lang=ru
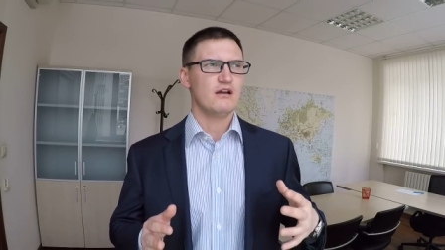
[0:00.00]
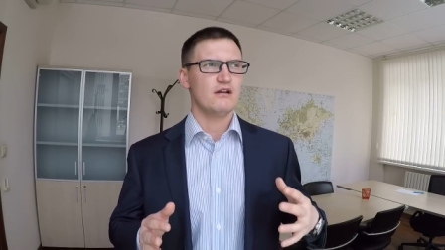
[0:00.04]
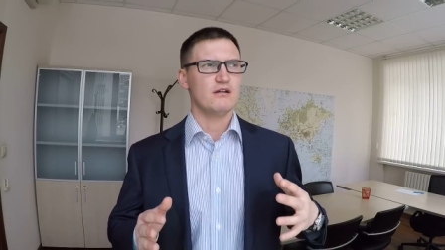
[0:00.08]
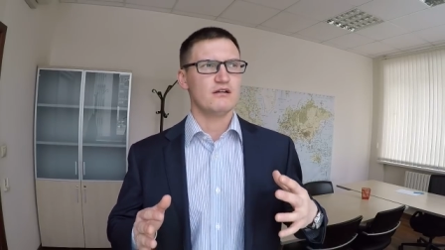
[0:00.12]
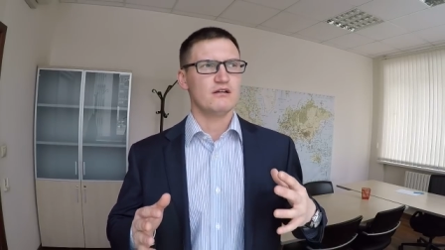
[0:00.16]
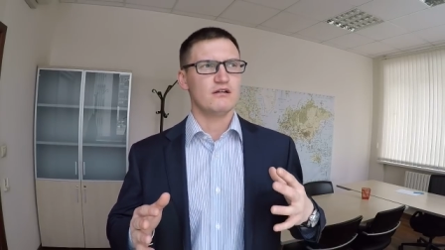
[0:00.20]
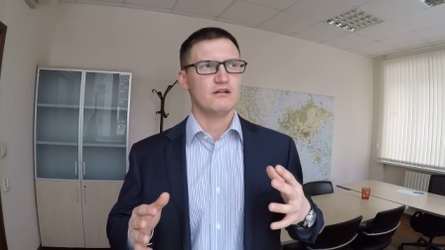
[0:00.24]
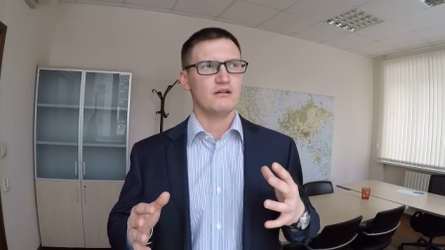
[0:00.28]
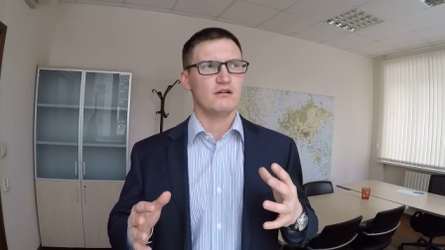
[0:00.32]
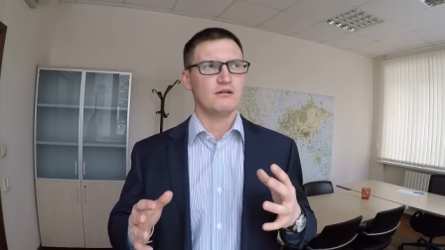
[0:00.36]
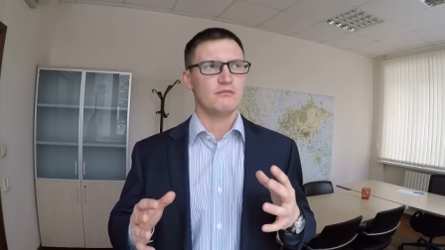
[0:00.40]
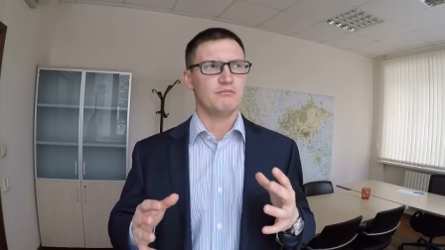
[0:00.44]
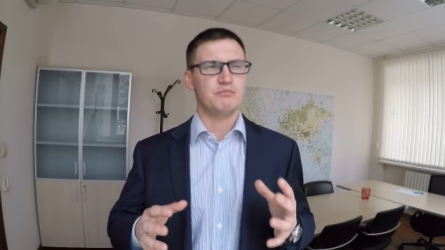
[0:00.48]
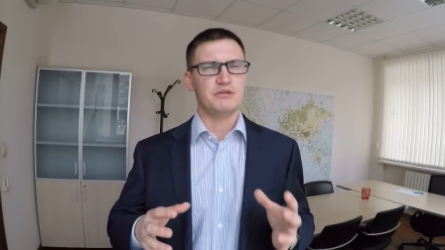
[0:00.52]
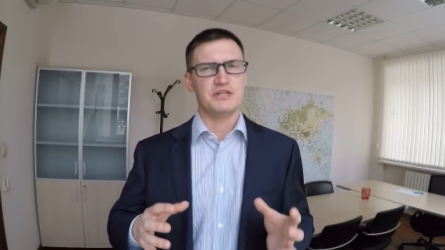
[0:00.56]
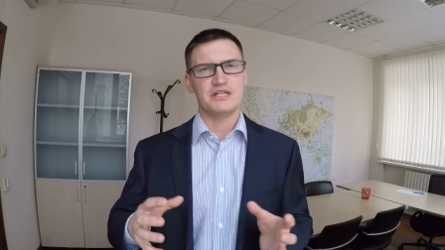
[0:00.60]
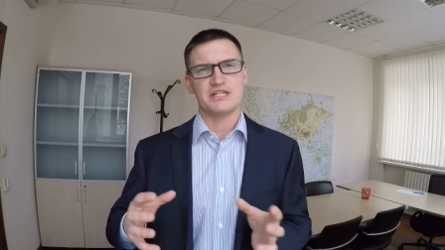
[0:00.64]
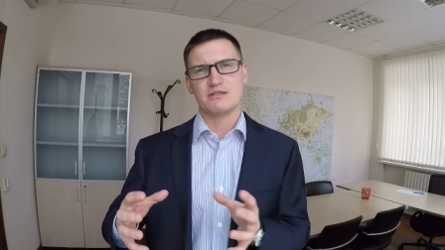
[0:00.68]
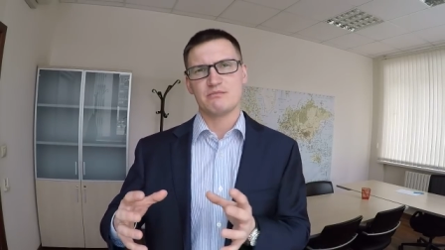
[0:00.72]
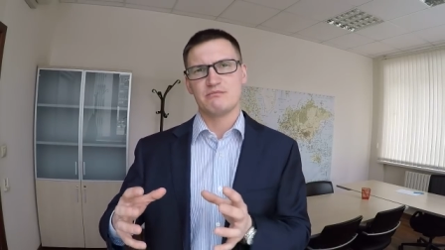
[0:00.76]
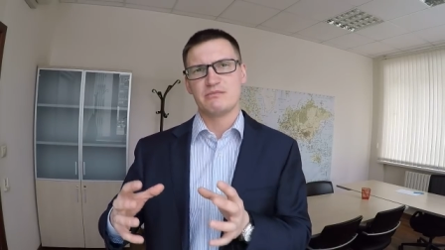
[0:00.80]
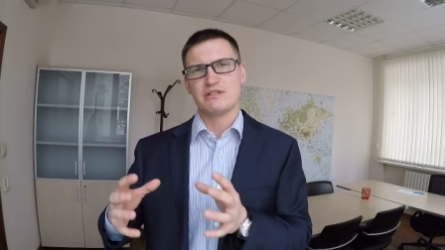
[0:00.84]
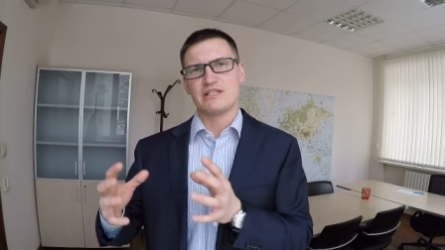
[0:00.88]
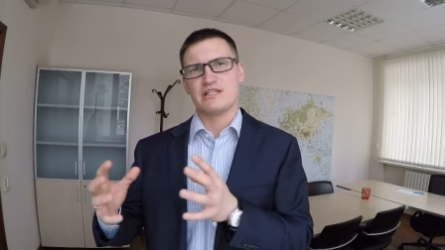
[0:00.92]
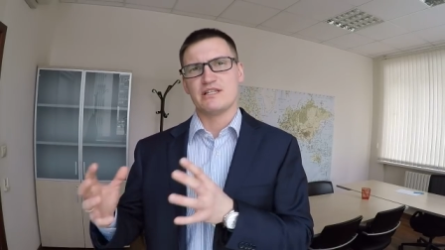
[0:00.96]
э,
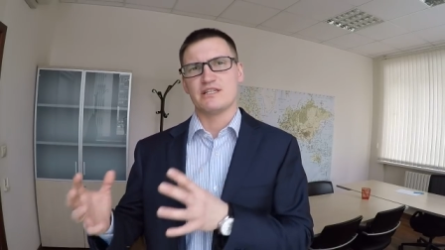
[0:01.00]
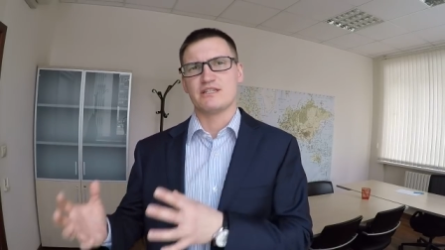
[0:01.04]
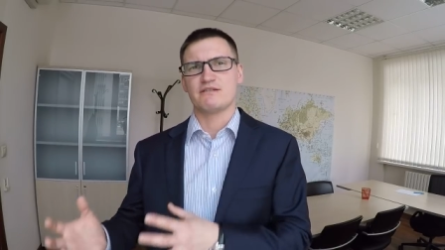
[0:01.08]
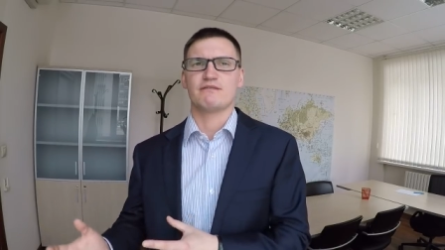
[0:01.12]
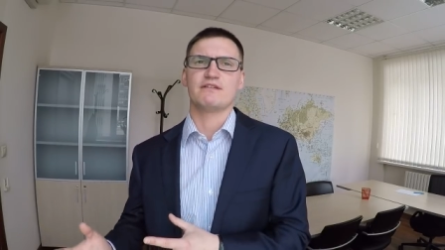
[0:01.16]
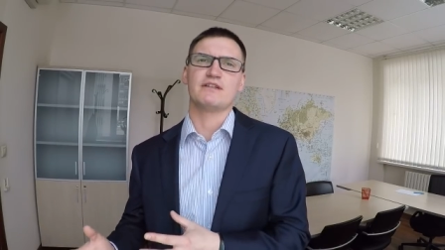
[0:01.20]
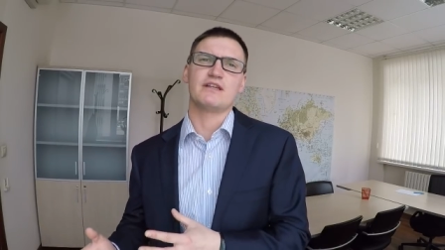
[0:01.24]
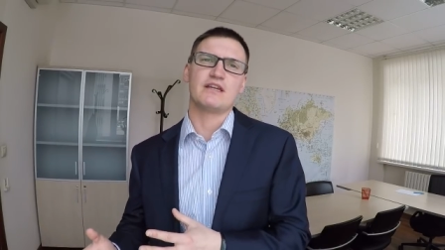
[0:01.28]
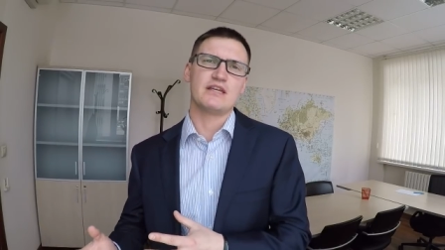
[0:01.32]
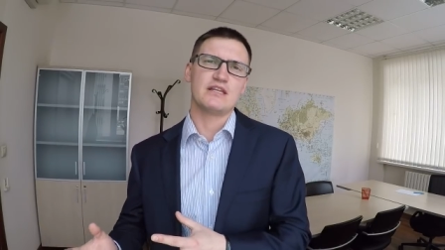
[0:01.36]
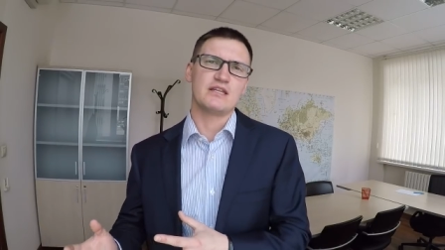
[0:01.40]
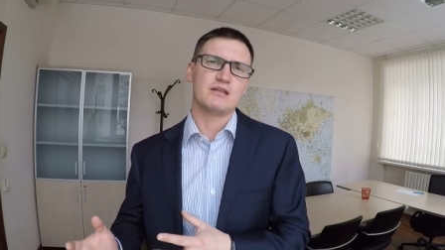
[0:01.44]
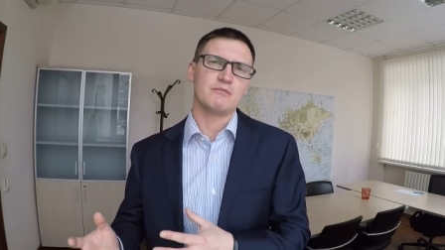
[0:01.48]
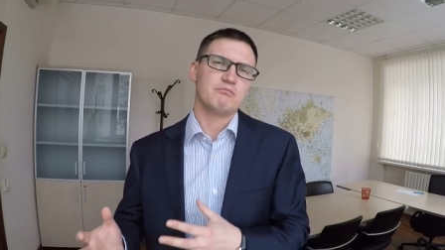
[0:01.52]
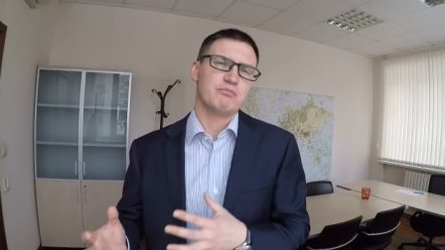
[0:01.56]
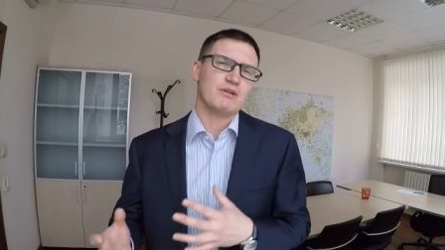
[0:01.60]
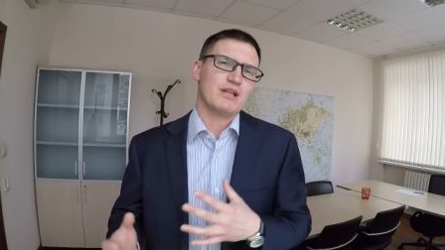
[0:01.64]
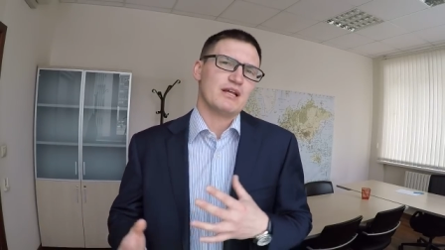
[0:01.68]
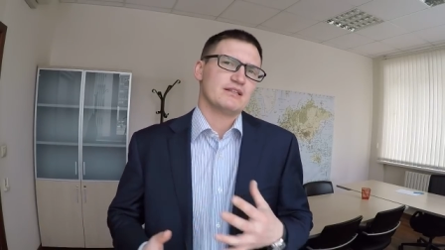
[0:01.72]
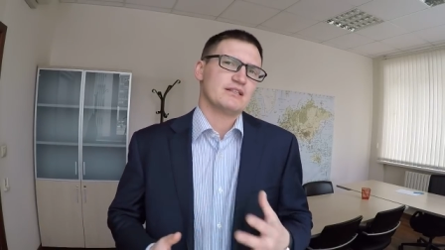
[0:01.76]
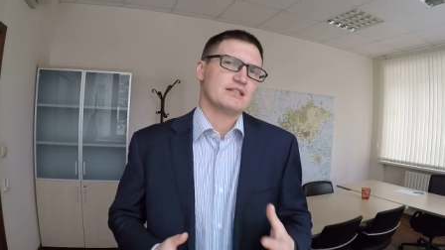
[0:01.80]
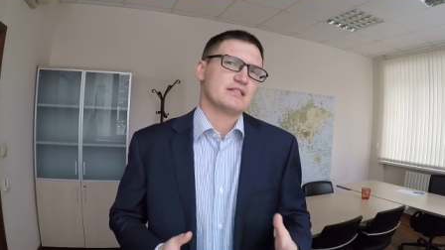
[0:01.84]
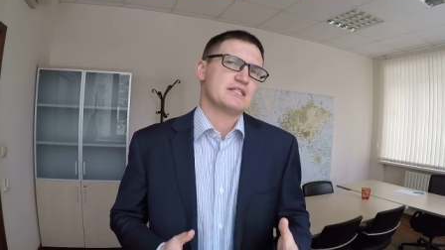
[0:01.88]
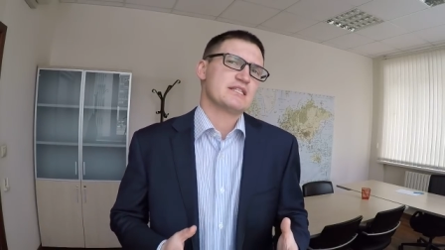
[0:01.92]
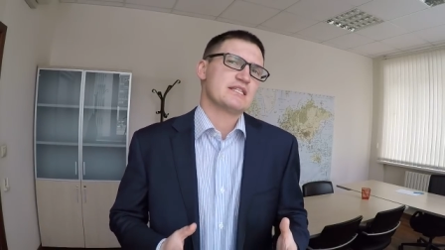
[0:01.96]
переосмыслить свои какие-то планы,